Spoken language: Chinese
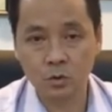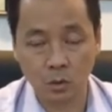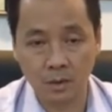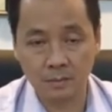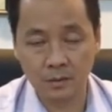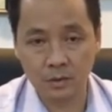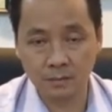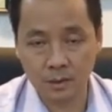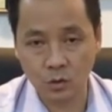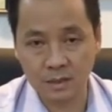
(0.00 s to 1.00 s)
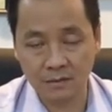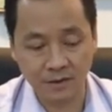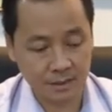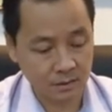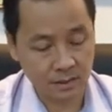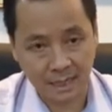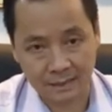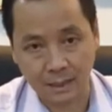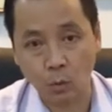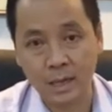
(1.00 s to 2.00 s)
周末我们因为做研发就是
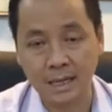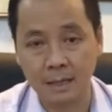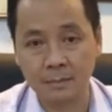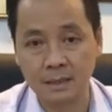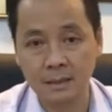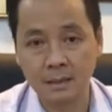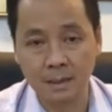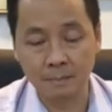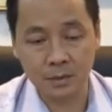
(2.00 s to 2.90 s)
看到未来嘛，我们